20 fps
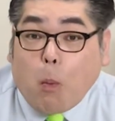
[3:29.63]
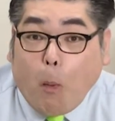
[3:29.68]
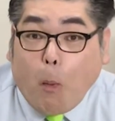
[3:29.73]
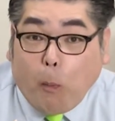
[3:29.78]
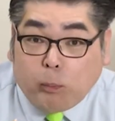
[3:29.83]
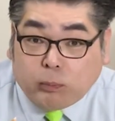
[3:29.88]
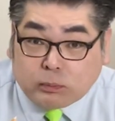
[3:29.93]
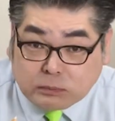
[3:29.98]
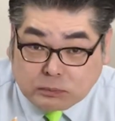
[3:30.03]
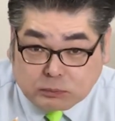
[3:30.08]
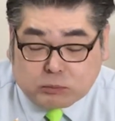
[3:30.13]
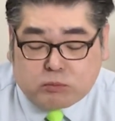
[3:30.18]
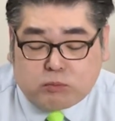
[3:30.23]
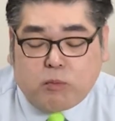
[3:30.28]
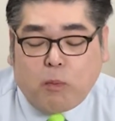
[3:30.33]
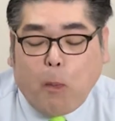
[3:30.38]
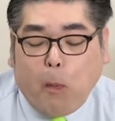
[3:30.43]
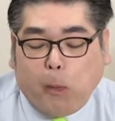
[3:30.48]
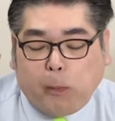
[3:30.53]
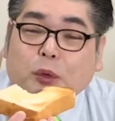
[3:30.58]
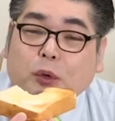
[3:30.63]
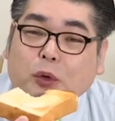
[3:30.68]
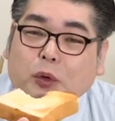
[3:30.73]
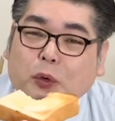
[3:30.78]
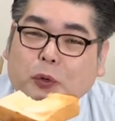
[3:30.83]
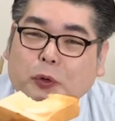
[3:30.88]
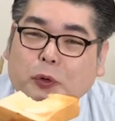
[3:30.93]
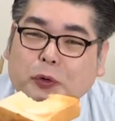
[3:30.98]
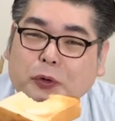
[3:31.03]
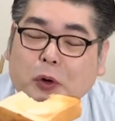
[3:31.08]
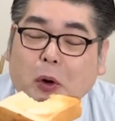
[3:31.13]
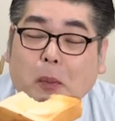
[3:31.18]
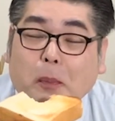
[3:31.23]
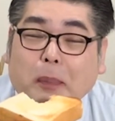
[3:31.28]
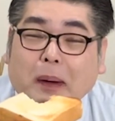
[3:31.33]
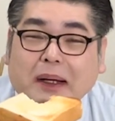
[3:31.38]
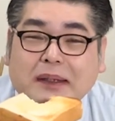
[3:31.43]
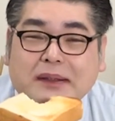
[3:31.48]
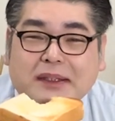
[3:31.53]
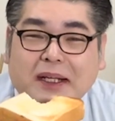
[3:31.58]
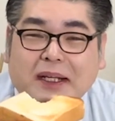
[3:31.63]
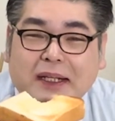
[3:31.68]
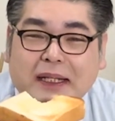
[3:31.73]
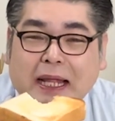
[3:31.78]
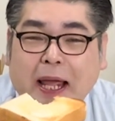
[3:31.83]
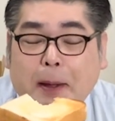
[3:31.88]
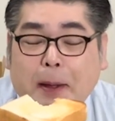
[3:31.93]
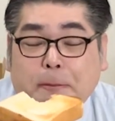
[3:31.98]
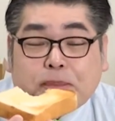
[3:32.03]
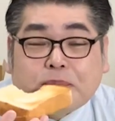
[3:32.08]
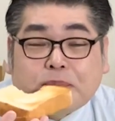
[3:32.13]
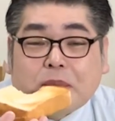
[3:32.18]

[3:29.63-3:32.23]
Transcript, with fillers: うん、このバターね、